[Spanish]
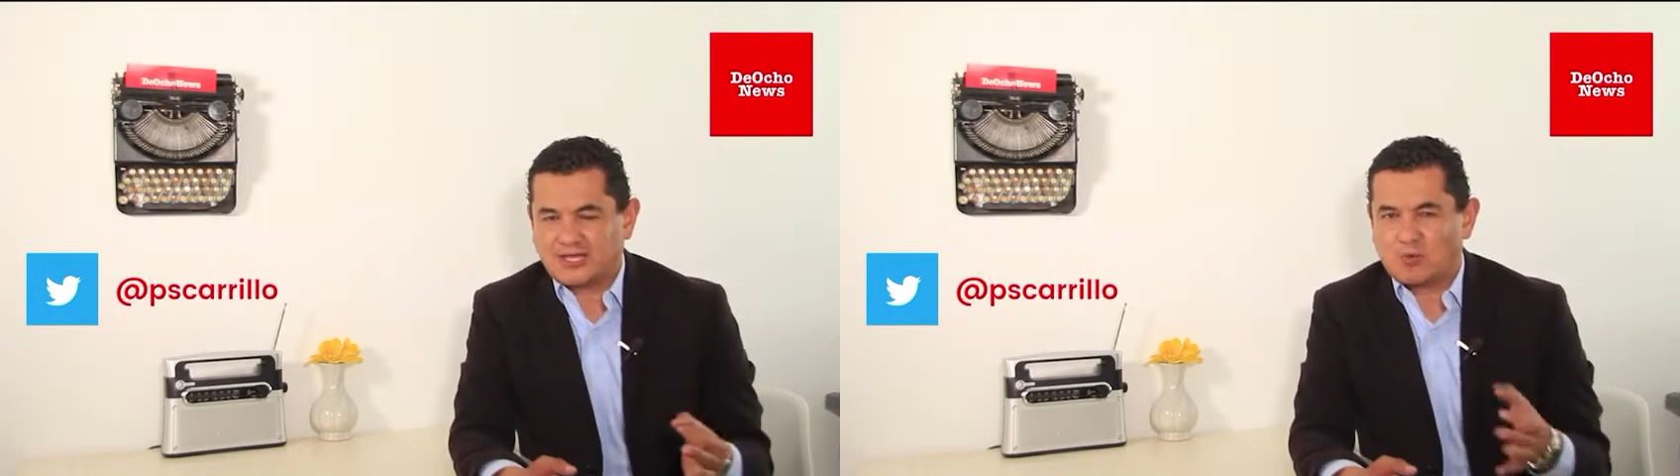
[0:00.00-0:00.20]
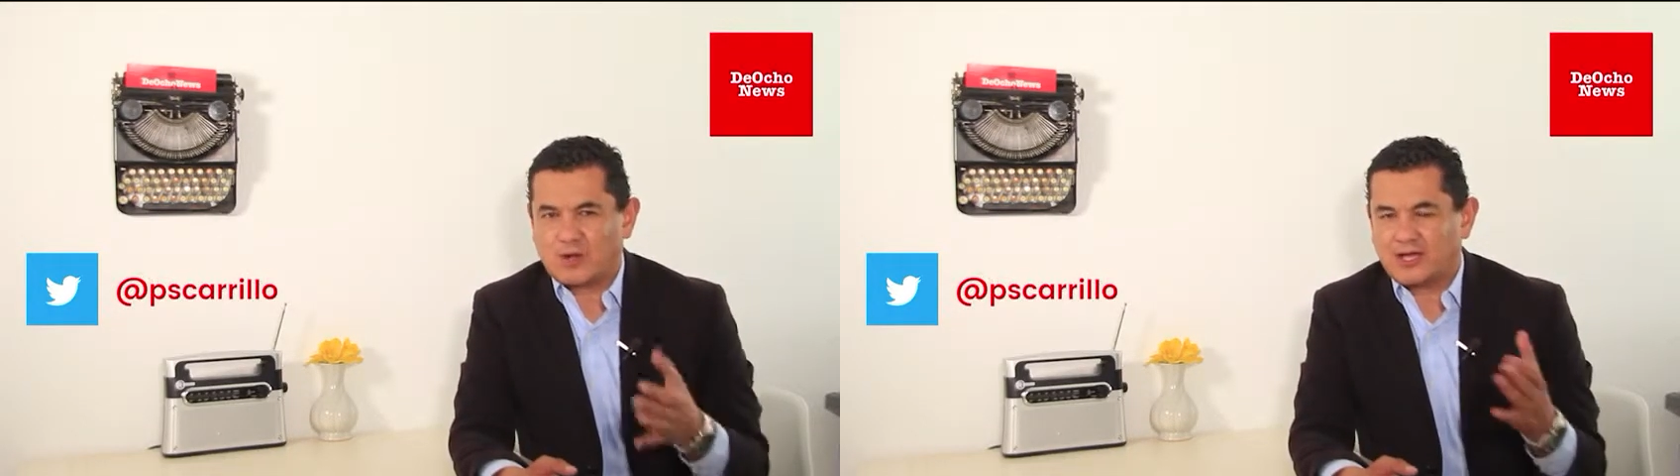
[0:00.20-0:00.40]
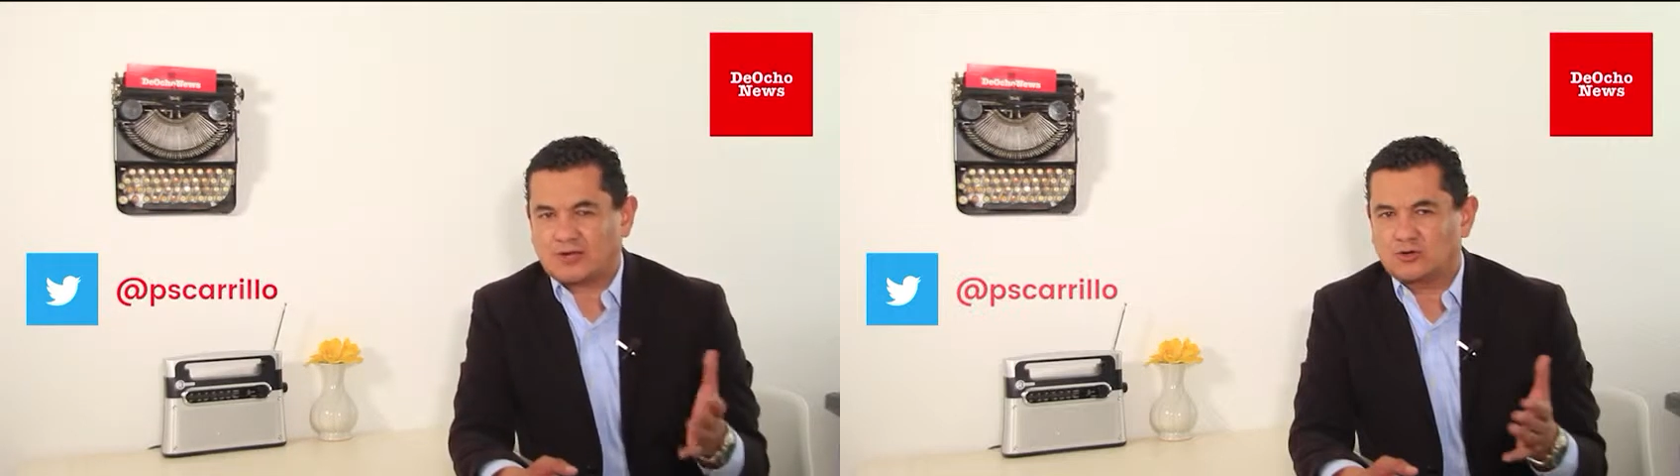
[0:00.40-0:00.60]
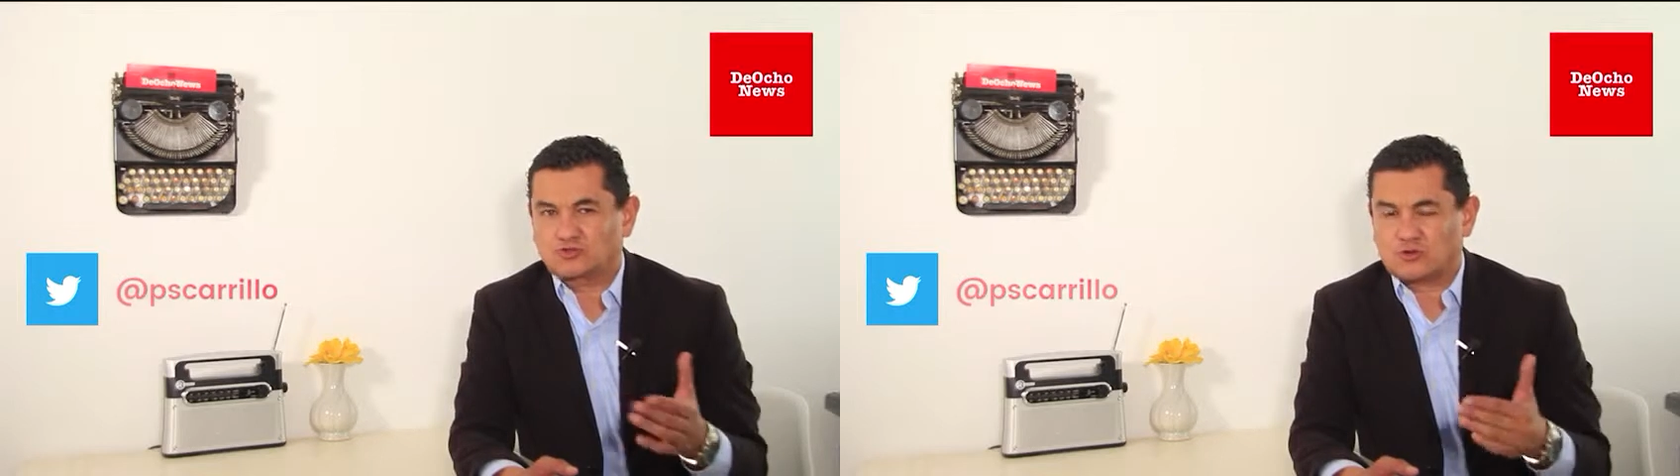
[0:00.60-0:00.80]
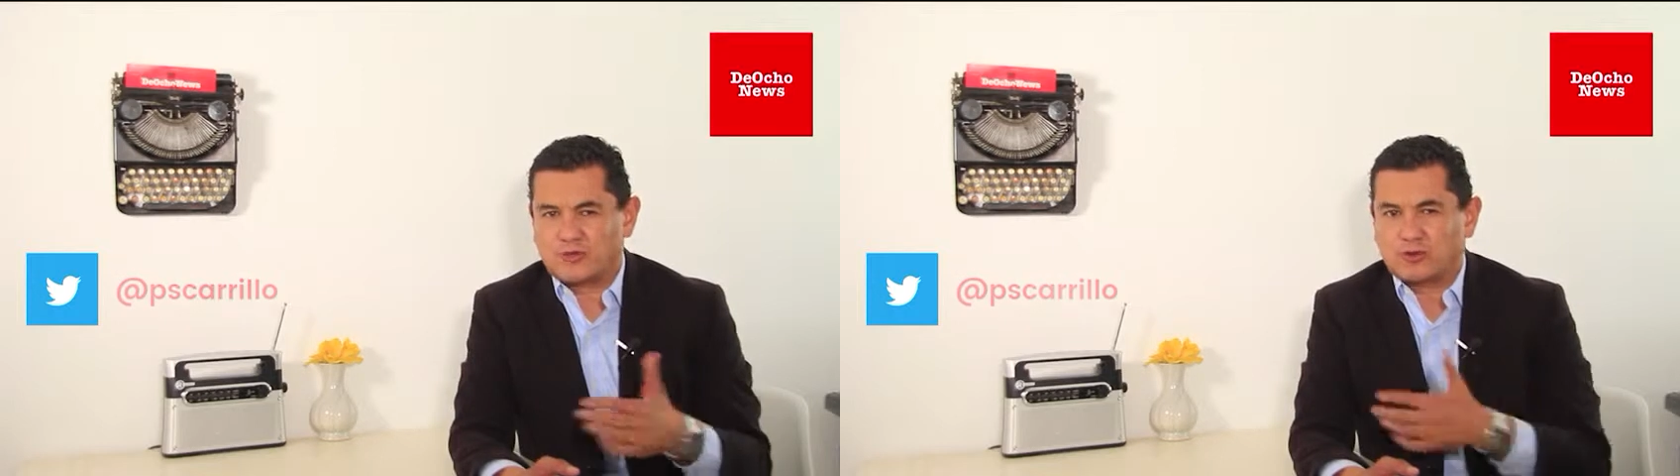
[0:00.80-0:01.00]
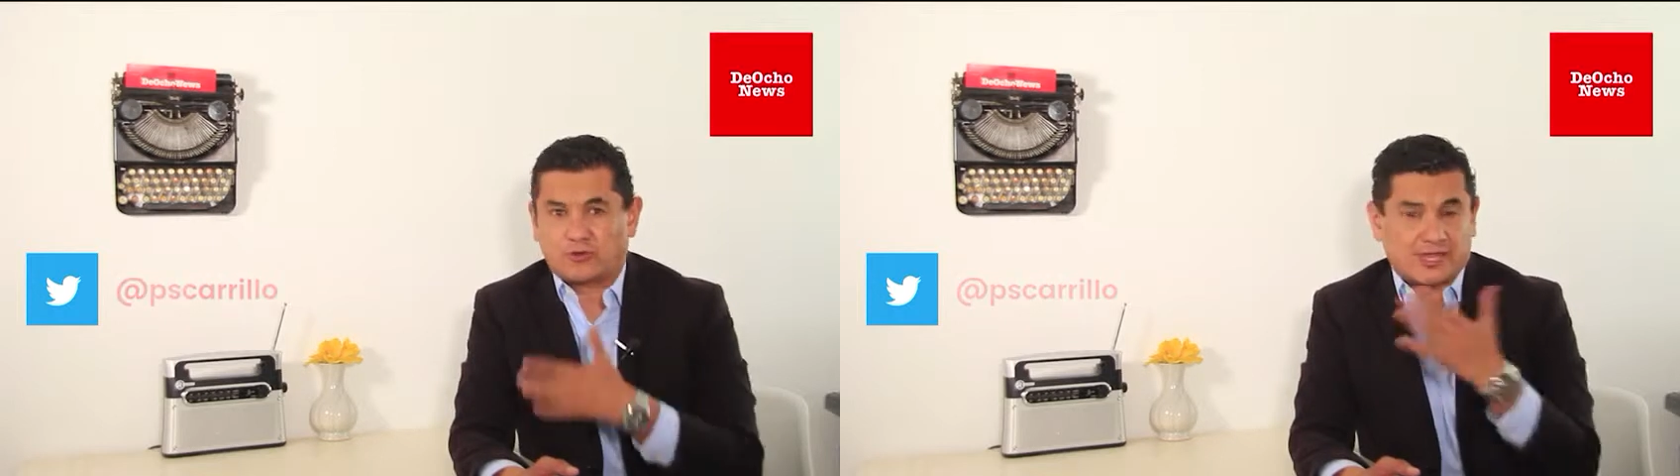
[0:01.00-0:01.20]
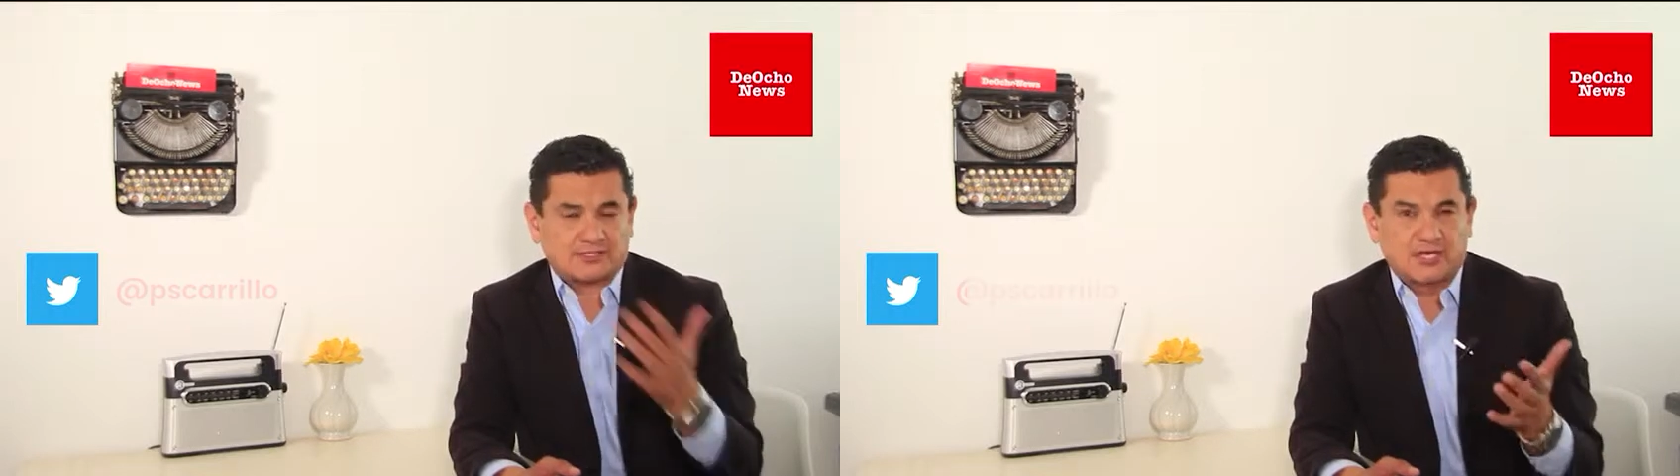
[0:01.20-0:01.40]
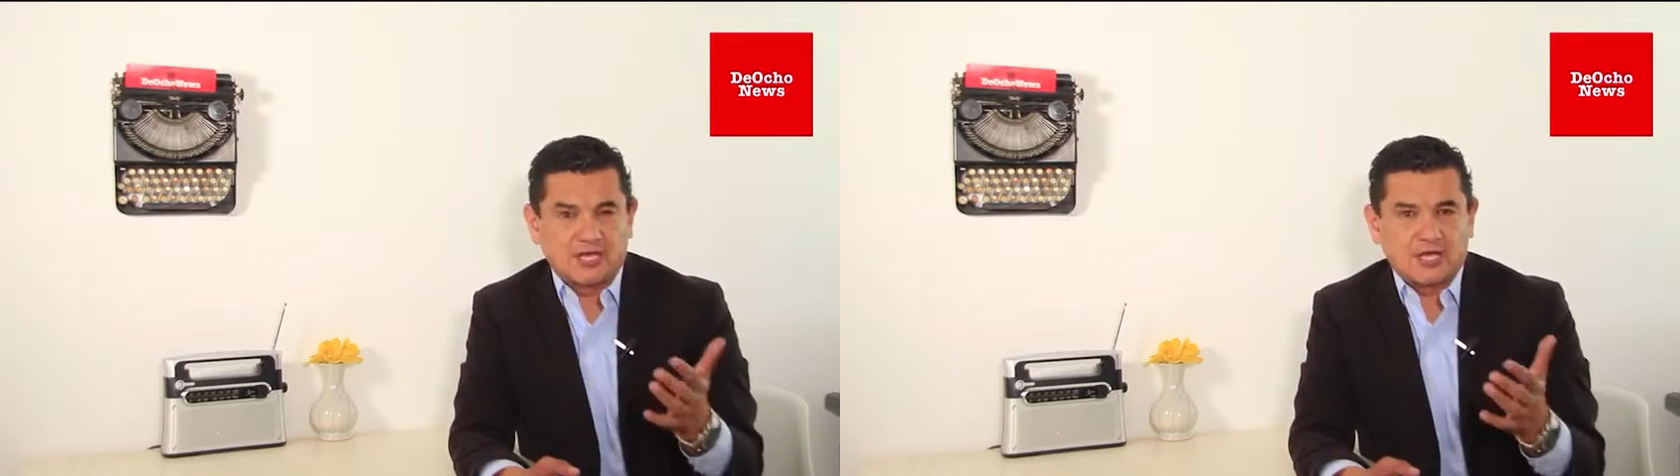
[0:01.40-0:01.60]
y Juan Carlos Romero Hicks.